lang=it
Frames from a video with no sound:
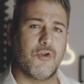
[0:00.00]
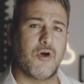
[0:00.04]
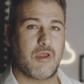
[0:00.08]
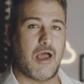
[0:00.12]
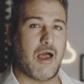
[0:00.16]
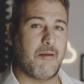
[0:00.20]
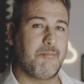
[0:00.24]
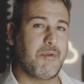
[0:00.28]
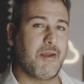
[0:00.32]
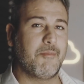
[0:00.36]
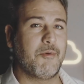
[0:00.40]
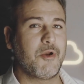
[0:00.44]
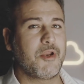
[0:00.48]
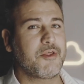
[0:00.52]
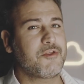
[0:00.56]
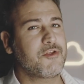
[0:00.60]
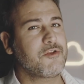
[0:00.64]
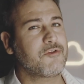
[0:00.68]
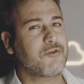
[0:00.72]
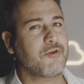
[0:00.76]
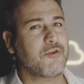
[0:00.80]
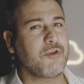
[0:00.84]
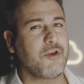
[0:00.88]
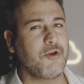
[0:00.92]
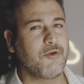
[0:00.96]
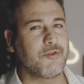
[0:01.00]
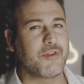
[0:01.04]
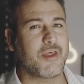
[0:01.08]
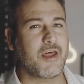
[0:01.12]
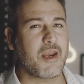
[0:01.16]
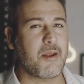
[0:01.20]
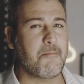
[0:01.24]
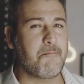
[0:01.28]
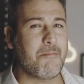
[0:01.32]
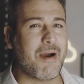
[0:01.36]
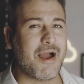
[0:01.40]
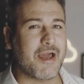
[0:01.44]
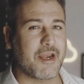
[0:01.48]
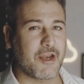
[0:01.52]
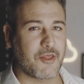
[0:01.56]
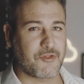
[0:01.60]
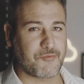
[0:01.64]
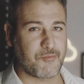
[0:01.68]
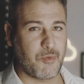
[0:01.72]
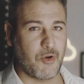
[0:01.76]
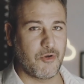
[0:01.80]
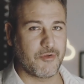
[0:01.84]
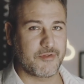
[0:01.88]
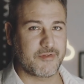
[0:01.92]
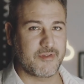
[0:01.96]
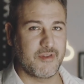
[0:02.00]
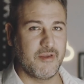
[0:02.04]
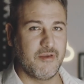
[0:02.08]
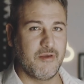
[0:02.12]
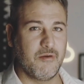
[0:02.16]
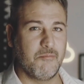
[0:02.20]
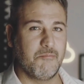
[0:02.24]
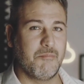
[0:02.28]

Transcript: giorno abbiamo deciso di non dare mai risposte,